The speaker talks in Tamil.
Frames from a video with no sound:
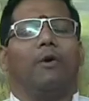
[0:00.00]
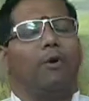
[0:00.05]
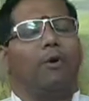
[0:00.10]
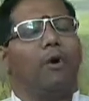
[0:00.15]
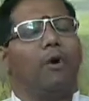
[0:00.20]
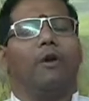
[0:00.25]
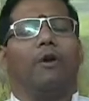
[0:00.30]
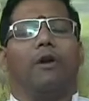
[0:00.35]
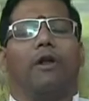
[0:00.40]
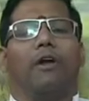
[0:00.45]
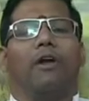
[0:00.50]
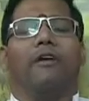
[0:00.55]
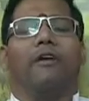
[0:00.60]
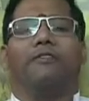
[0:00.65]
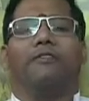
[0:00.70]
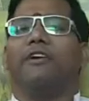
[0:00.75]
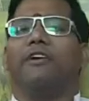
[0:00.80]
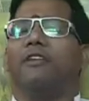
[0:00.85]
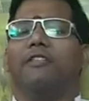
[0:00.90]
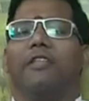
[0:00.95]
உங்களோட
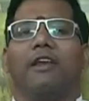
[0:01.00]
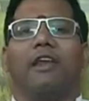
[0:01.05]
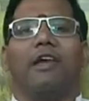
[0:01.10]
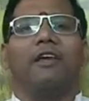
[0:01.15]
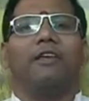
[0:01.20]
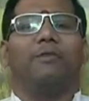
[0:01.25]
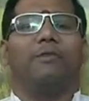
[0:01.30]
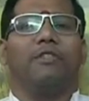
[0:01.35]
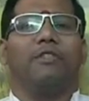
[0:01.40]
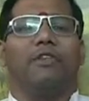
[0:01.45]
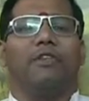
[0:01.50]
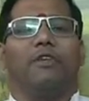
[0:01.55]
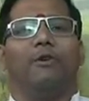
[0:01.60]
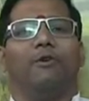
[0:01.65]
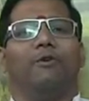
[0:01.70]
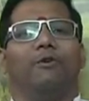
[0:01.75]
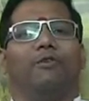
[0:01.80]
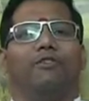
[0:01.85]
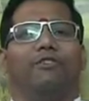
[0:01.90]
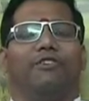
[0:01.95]
ஃபைன் த லைட் வித் நியூ
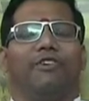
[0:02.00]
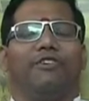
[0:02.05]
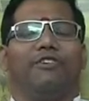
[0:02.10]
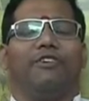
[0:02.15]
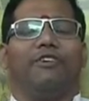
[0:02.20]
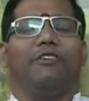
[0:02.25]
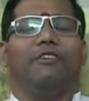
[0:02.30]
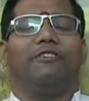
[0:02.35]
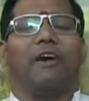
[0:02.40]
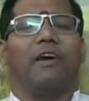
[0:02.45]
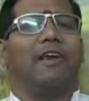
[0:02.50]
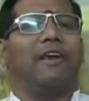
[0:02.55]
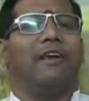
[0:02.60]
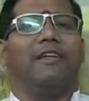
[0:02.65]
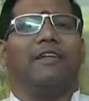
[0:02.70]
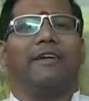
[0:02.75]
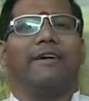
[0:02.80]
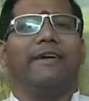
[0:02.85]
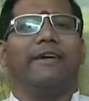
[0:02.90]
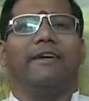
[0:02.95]
ஸ்ரீ ஸ்ரீ
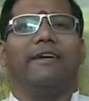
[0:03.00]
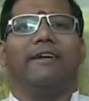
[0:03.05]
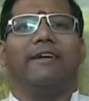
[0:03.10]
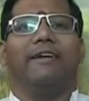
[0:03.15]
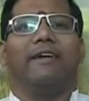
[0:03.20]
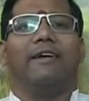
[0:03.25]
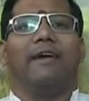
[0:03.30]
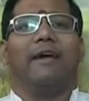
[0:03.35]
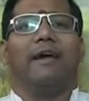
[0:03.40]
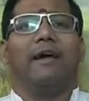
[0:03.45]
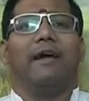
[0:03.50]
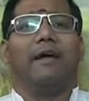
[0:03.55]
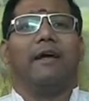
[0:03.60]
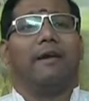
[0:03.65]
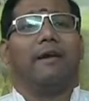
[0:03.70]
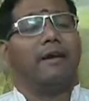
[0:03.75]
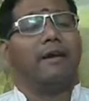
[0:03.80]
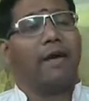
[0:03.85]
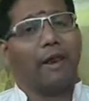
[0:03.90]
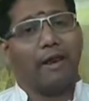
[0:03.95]
சேனல் இருக்கு
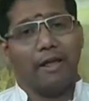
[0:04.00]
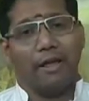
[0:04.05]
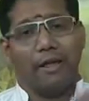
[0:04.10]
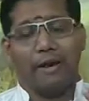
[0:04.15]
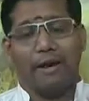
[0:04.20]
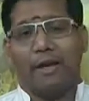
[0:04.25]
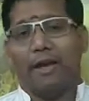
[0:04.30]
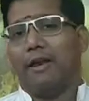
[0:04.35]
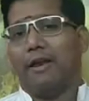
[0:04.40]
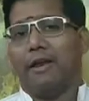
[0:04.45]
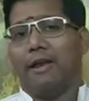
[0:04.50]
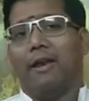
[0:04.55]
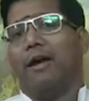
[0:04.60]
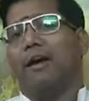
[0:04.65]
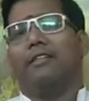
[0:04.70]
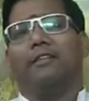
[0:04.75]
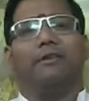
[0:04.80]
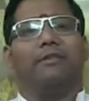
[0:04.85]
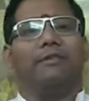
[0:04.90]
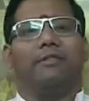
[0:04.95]
நிறைய நேயர்கள்
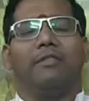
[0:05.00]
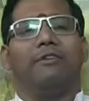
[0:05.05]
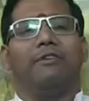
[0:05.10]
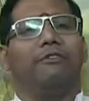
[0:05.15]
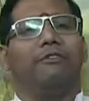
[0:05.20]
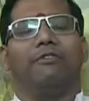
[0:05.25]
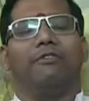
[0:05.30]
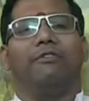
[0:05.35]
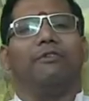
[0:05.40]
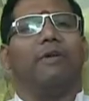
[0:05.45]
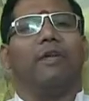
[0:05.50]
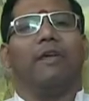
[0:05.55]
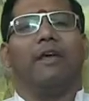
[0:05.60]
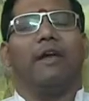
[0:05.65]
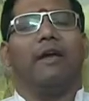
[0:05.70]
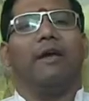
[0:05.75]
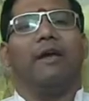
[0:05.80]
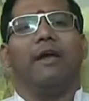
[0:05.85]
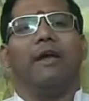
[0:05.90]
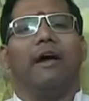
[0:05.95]
ஆதரவு தெரிவிச்சுட்டு
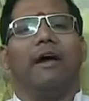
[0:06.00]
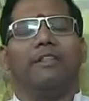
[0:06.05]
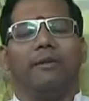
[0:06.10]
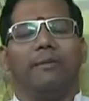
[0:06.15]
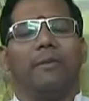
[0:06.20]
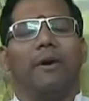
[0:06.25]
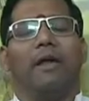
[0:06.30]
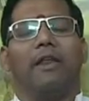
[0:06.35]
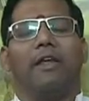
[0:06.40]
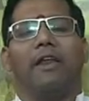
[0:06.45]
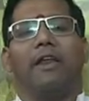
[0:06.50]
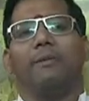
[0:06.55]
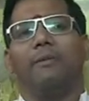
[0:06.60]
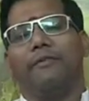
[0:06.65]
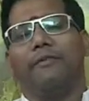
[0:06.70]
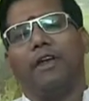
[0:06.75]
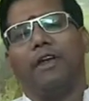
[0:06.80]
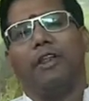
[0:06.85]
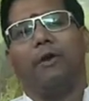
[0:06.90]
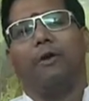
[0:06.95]
வரீங்க அந்த மாதிரி
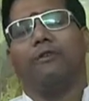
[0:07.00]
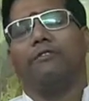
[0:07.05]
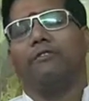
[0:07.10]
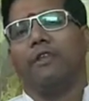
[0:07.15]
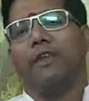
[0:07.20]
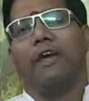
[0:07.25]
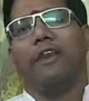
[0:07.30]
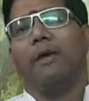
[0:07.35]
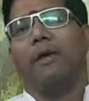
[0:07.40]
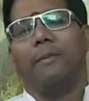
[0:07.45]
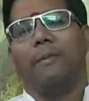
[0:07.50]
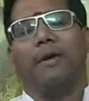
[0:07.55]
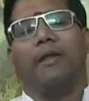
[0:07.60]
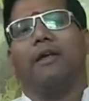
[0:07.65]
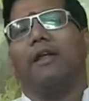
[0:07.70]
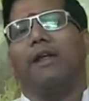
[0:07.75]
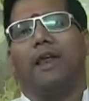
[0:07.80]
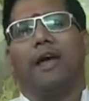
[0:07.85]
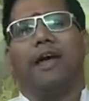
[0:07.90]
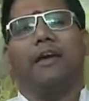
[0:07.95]
நம்ம வீடியோஸை நிறைய
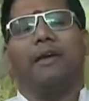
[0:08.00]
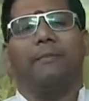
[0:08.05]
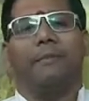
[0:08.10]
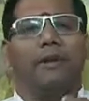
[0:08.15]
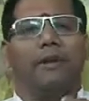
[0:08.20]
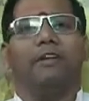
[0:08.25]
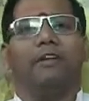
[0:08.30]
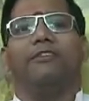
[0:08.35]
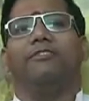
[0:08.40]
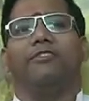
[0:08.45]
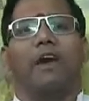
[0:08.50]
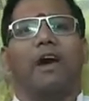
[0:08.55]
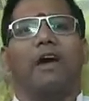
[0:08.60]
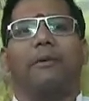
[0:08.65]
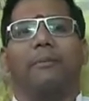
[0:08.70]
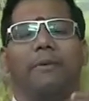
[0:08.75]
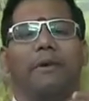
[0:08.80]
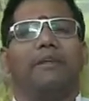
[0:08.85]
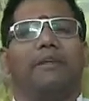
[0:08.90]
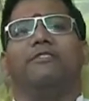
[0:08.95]
பேருக்கு லைக் பண்ணி
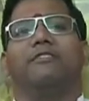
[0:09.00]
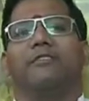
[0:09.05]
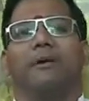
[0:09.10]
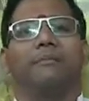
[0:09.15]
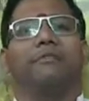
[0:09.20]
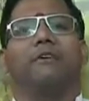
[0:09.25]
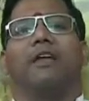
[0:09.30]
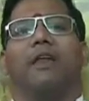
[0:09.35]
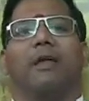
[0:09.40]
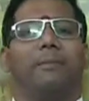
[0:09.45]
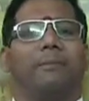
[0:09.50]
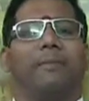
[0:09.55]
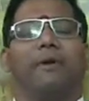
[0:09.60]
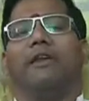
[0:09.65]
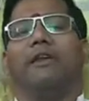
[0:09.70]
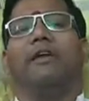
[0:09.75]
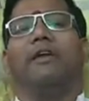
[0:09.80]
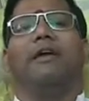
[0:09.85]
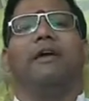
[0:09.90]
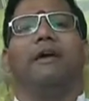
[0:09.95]
ஷேர் பண்ணி சப்ஸ்கிரைப்
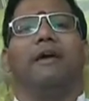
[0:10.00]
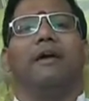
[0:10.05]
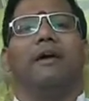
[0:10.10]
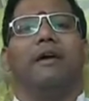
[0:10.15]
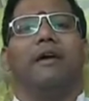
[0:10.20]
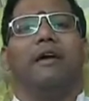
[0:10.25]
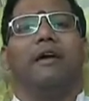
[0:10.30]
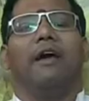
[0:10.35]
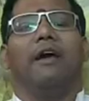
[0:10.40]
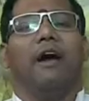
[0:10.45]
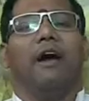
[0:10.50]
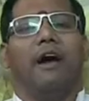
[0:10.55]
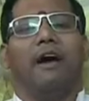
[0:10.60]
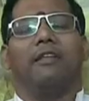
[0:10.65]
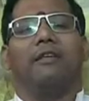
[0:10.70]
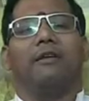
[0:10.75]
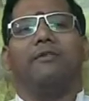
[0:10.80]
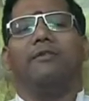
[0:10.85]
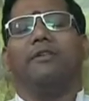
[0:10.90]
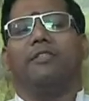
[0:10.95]
பண்ணி
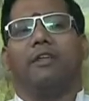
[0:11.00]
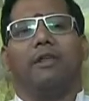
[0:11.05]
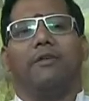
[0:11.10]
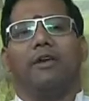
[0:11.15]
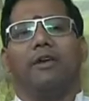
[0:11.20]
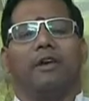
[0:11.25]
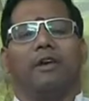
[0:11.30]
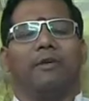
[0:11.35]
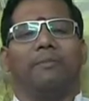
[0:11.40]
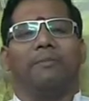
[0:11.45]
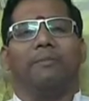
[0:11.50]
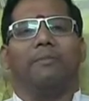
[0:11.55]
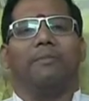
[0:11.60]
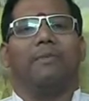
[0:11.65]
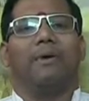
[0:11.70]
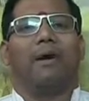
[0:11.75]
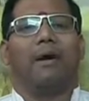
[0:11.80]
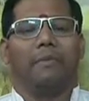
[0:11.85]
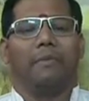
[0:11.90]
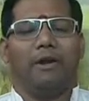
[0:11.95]
ஆதரவு தெரிவிக்கணும்
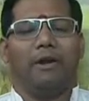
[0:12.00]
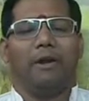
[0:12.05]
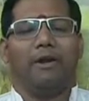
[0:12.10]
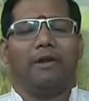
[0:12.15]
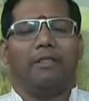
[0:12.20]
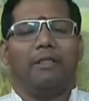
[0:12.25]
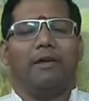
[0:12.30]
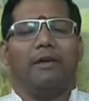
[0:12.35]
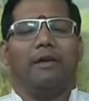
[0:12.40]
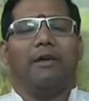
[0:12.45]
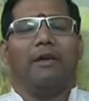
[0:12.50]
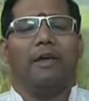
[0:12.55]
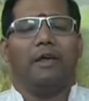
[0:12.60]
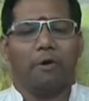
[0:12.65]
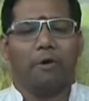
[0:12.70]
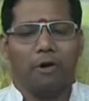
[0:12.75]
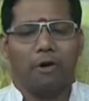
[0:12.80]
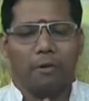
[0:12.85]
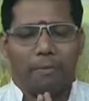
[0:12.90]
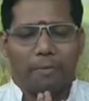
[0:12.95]
அப்படின்றது
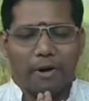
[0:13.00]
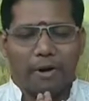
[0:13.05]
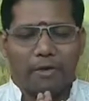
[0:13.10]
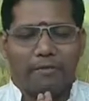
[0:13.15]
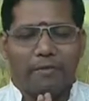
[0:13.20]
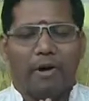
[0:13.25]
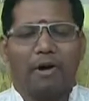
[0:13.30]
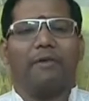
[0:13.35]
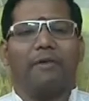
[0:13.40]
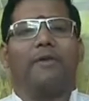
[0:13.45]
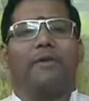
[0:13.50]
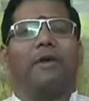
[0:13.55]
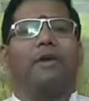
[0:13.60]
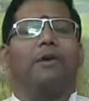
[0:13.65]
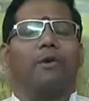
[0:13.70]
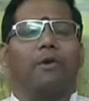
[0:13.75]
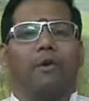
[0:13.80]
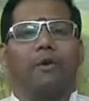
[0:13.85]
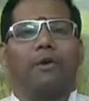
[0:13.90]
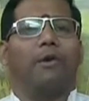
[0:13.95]
என்னோட பணிவான
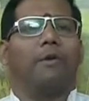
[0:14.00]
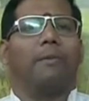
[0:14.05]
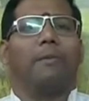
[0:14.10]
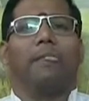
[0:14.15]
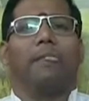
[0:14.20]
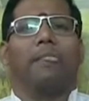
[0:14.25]
வேண்டுகோள்